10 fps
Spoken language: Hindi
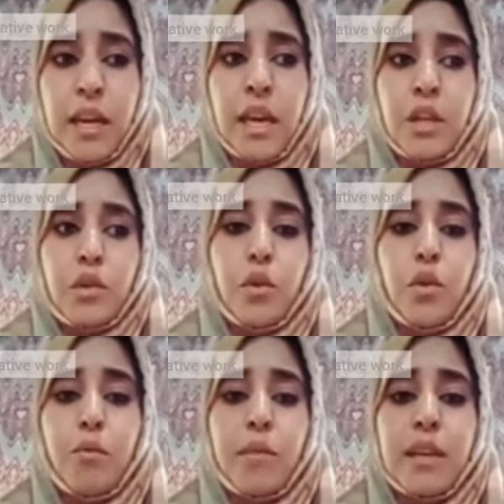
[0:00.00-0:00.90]
तो
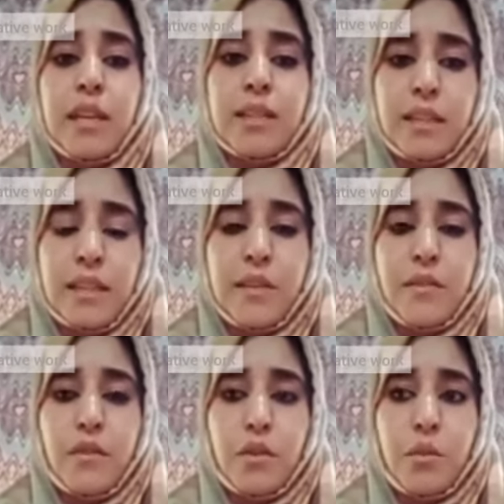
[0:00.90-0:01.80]
मैंने इसीलिए
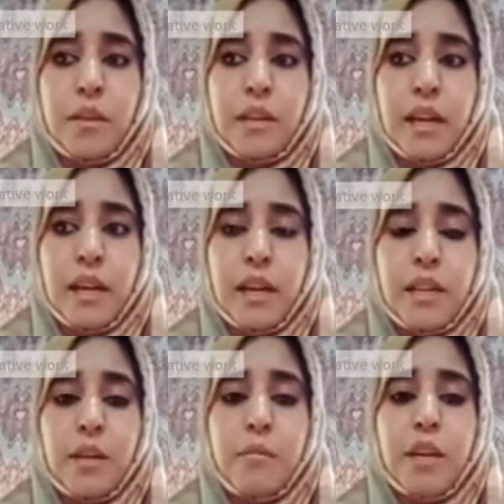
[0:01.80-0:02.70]
वीडियो बनाया कि
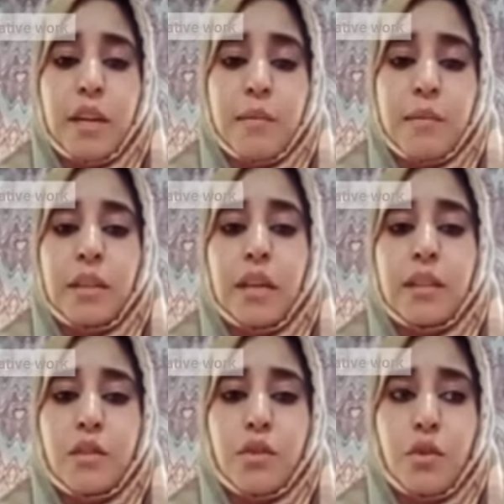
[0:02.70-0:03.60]
मैं ये बताती
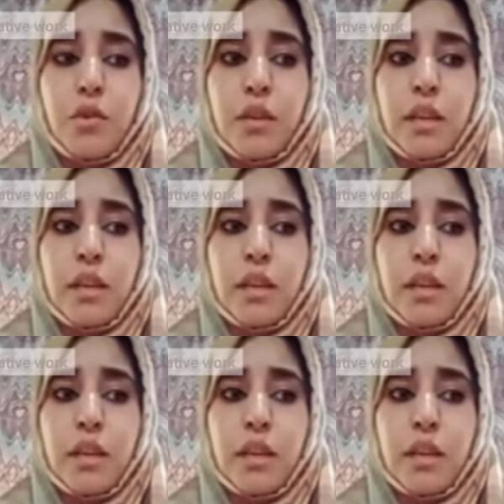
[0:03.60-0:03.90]
चलूँ कि